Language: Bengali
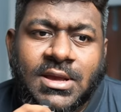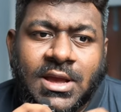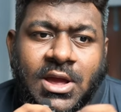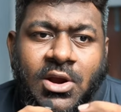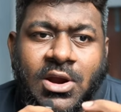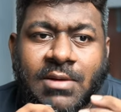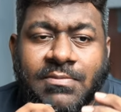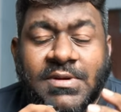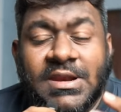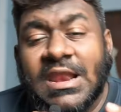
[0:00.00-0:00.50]

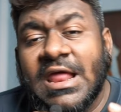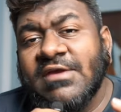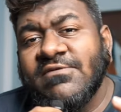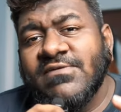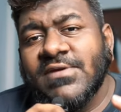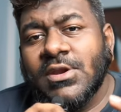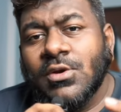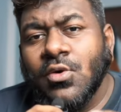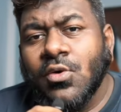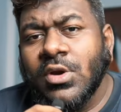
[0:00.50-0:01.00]
কারণ আপনি
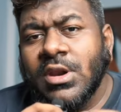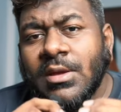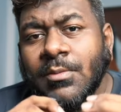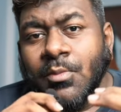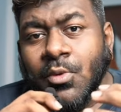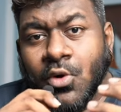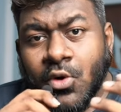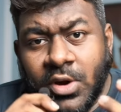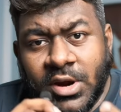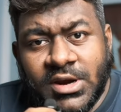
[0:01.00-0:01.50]
লাইফের অনেক
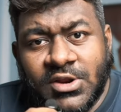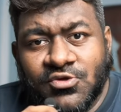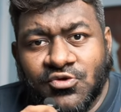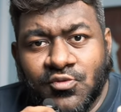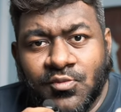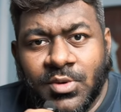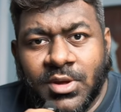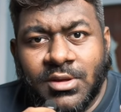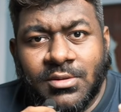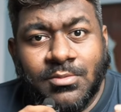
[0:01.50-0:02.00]
বড় একটা
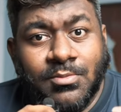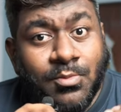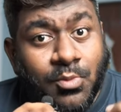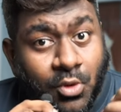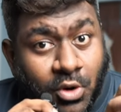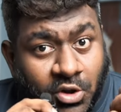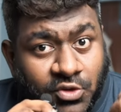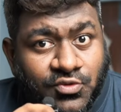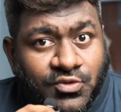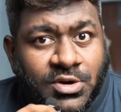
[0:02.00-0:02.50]
সময়
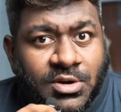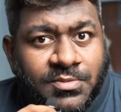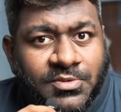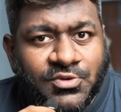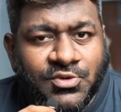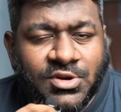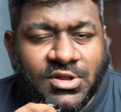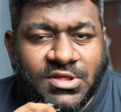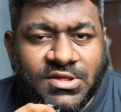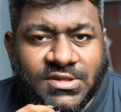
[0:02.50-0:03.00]
পড়াশোনার
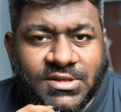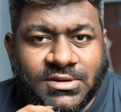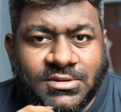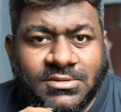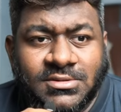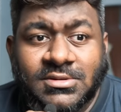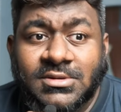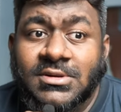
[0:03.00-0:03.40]
পিছনে দিয়েছেন